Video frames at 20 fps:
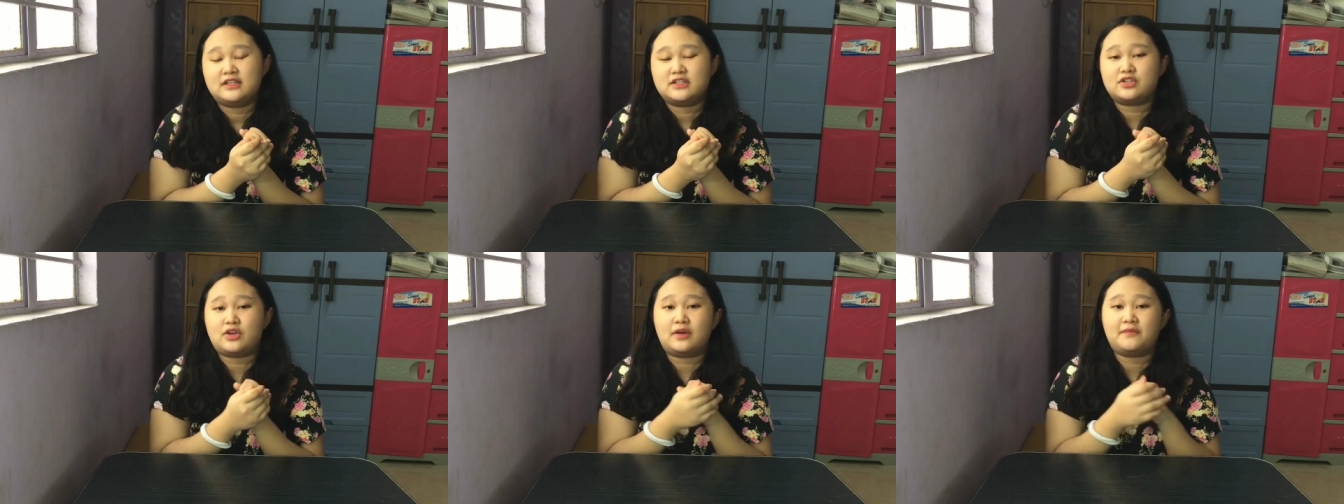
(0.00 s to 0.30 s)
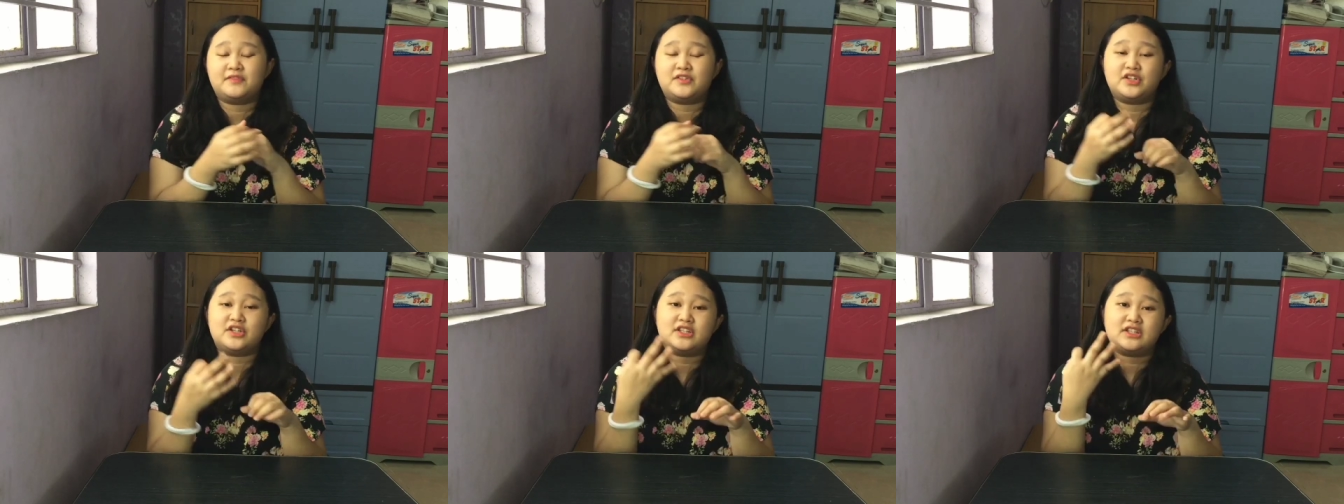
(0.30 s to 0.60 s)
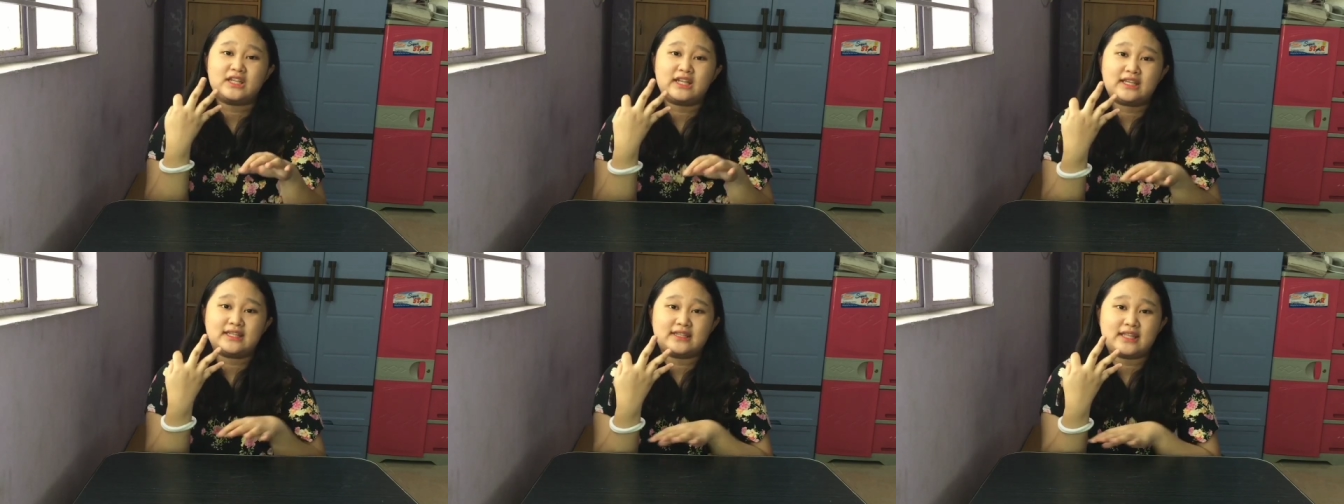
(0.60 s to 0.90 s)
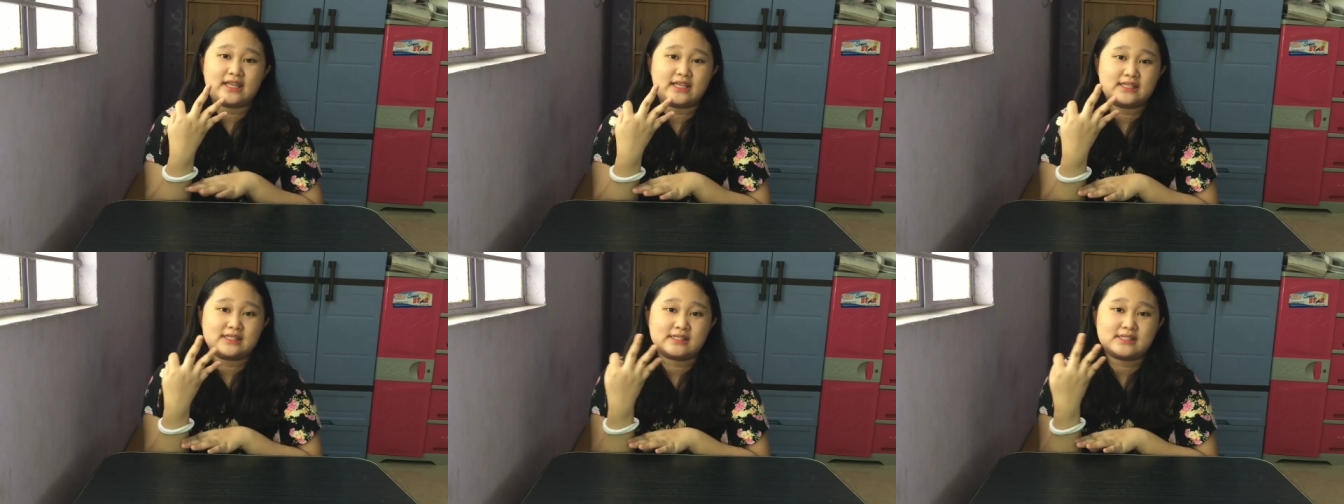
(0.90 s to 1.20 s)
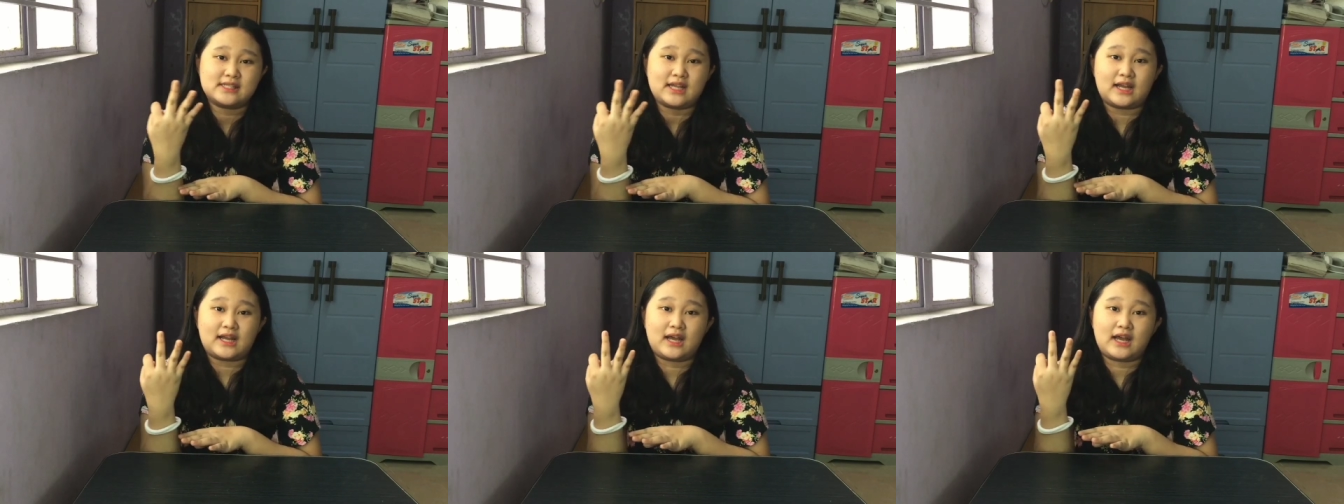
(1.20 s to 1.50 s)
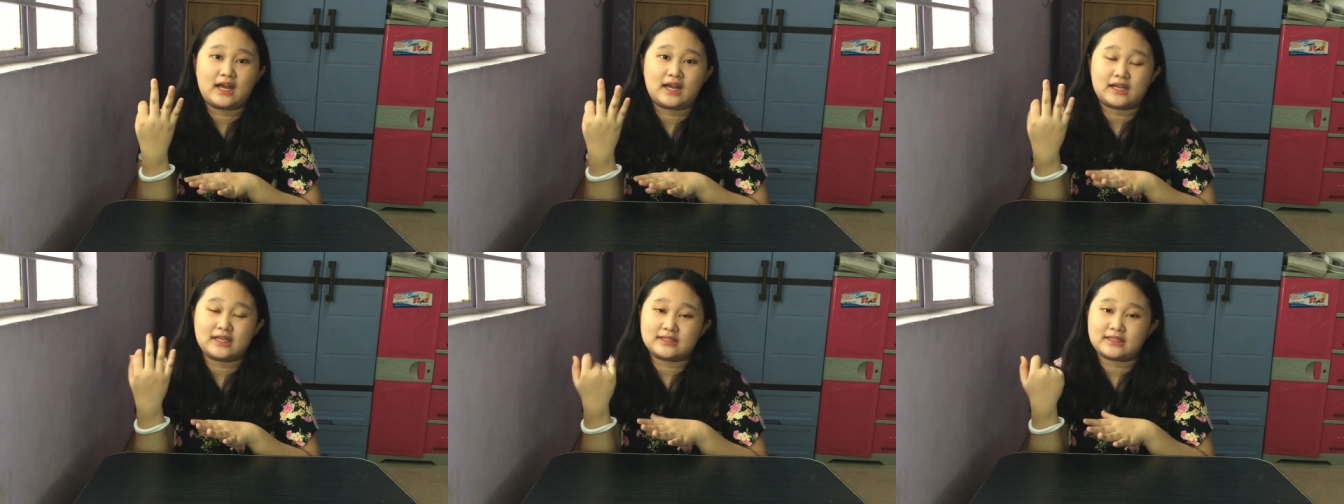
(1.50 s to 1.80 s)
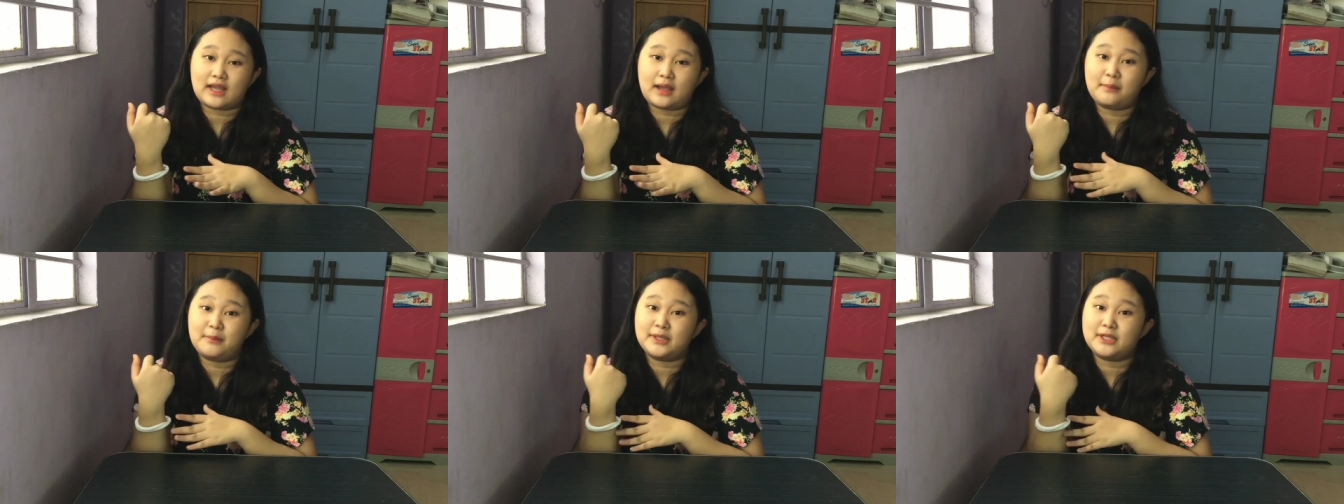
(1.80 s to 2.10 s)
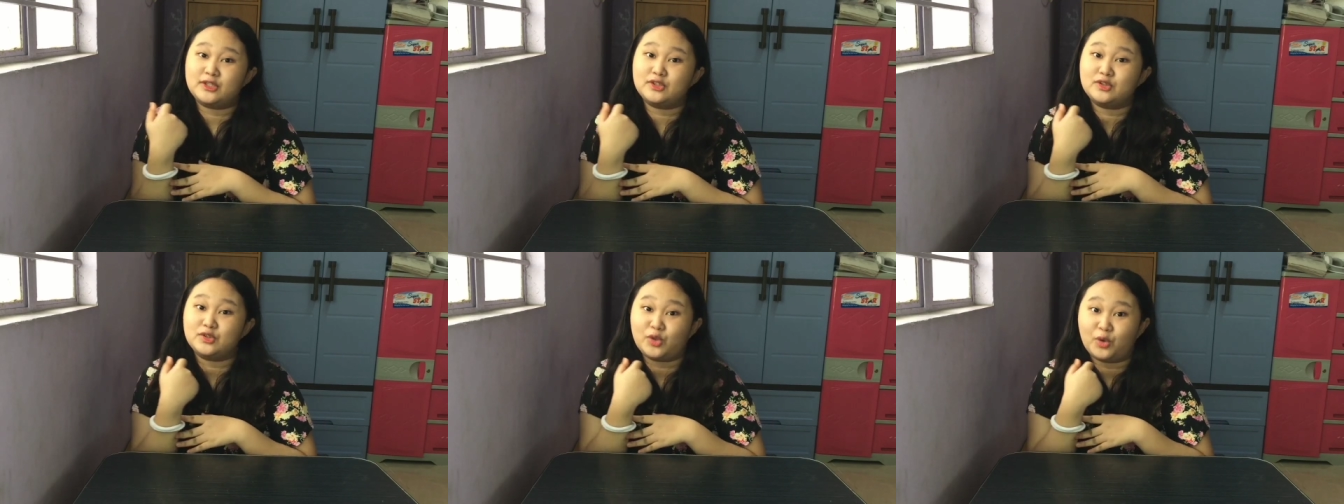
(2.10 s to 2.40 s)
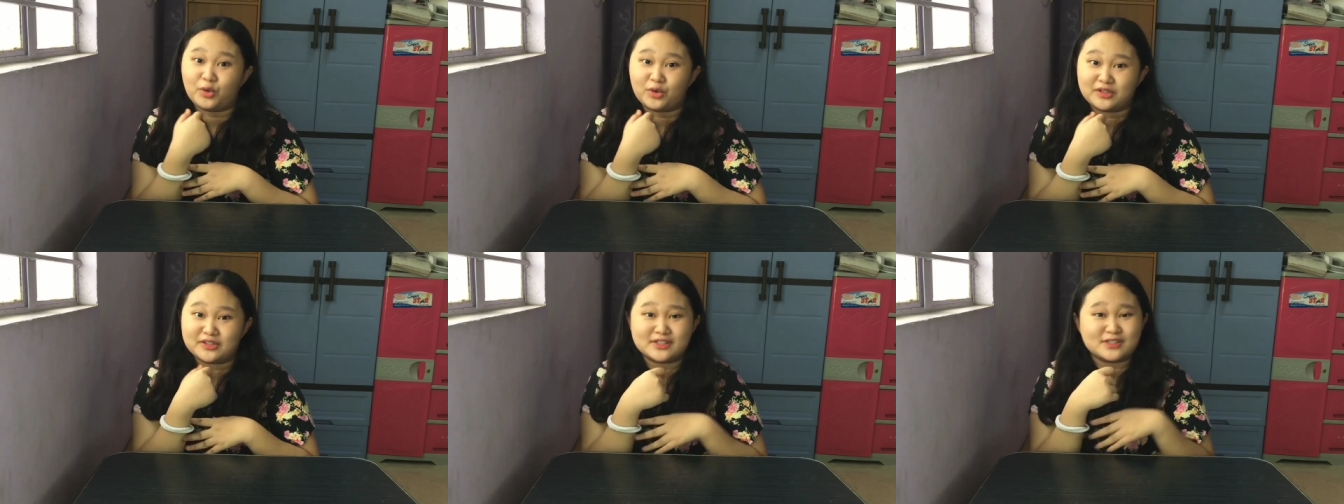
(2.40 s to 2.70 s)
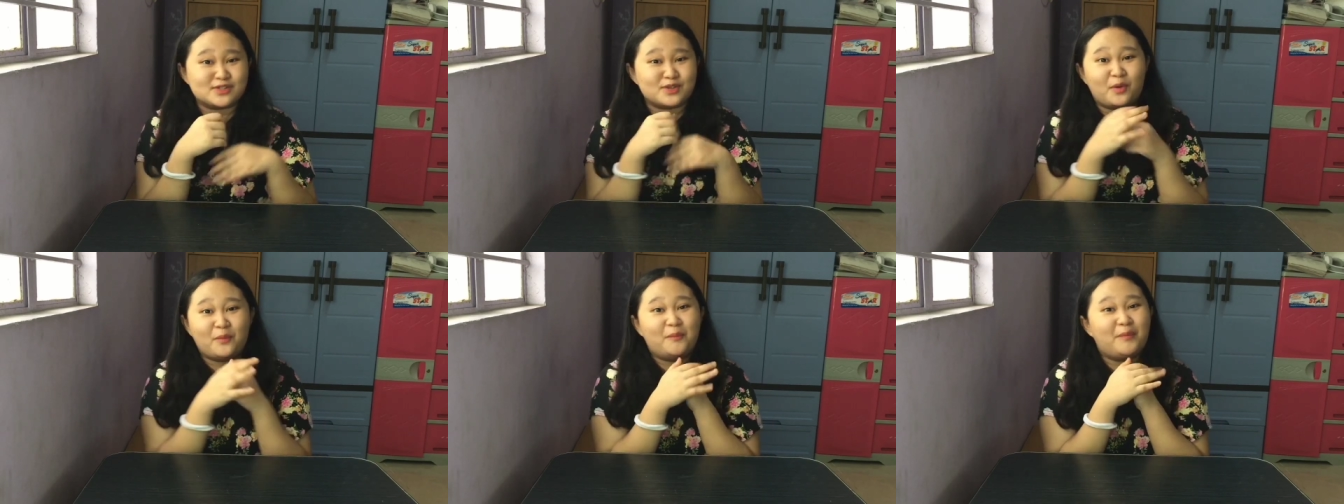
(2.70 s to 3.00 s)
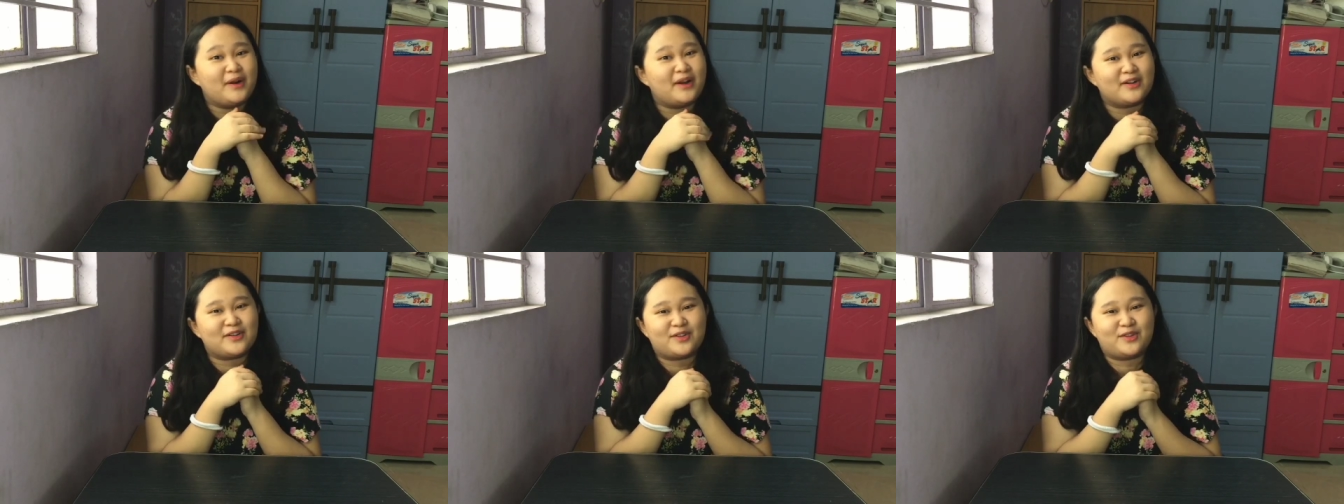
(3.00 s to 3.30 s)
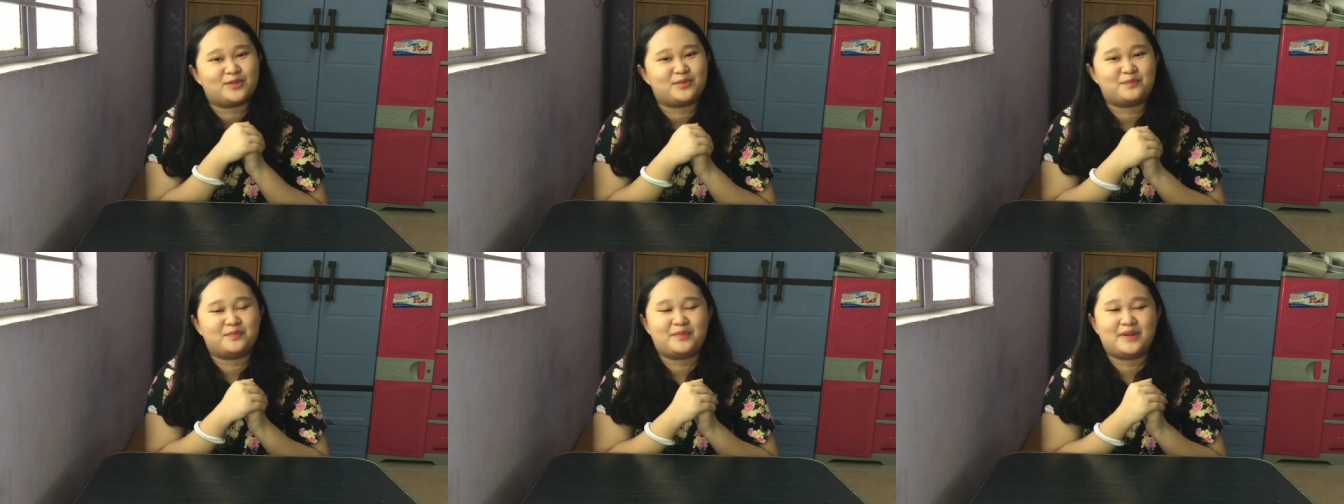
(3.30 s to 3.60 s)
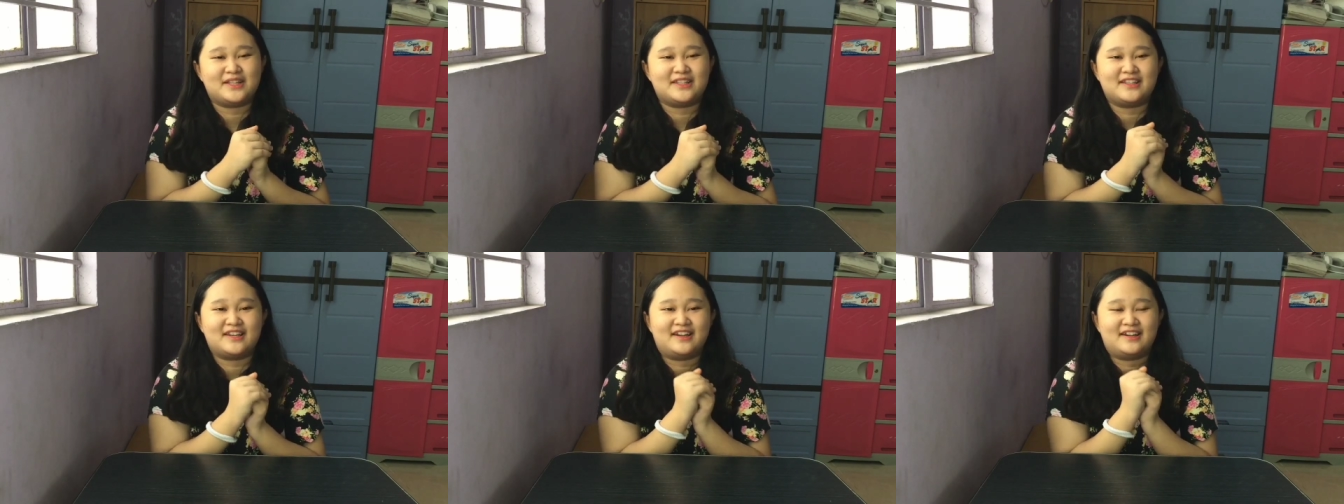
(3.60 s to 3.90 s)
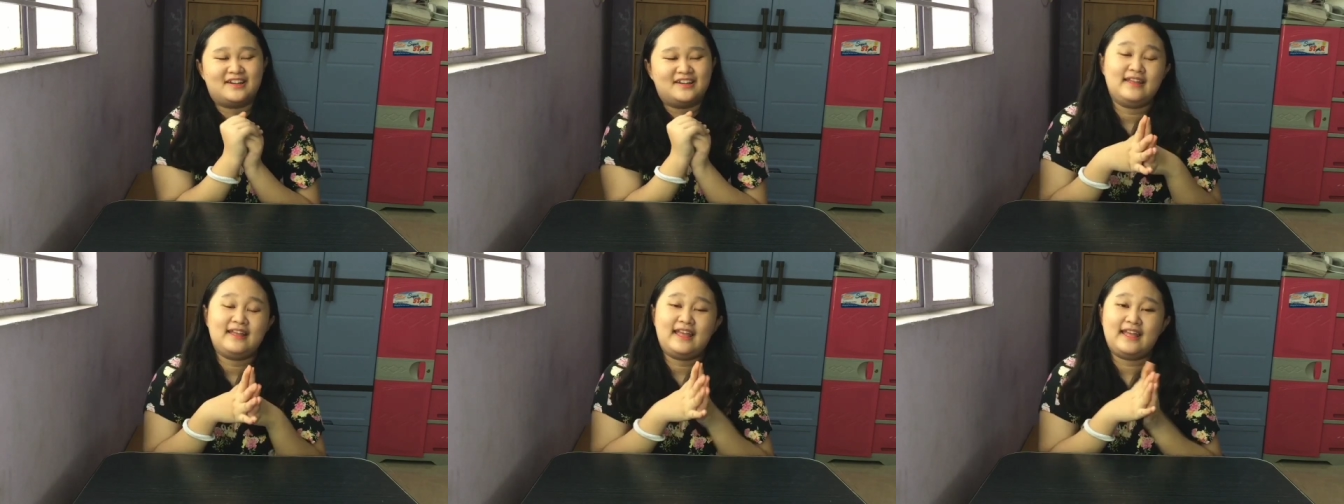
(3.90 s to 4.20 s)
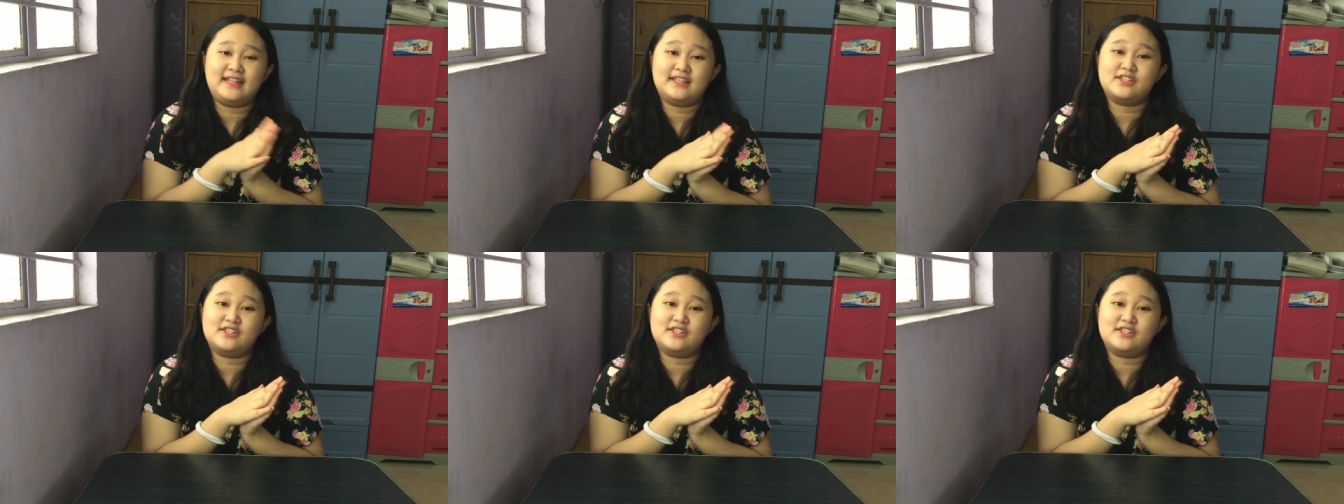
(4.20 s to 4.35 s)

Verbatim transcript: So, after 3 days, nakakita kami ng dog. To sobrang cute pa niya.